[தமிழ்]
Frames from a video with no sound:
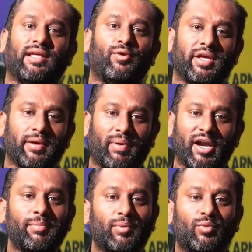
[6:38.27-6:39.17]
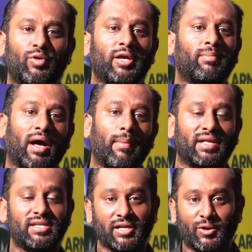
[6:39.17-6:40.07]
தன்னுடைய படிப்பு மூலியமாக
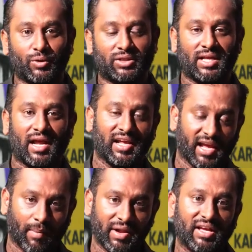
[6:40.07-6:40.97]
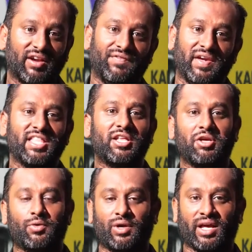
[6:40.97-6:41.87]
பதிலடி கொடுத்துட்டாலே அப்படிங்கிற
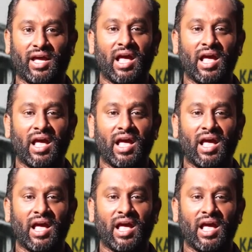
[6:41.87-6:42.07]
வேதனையோட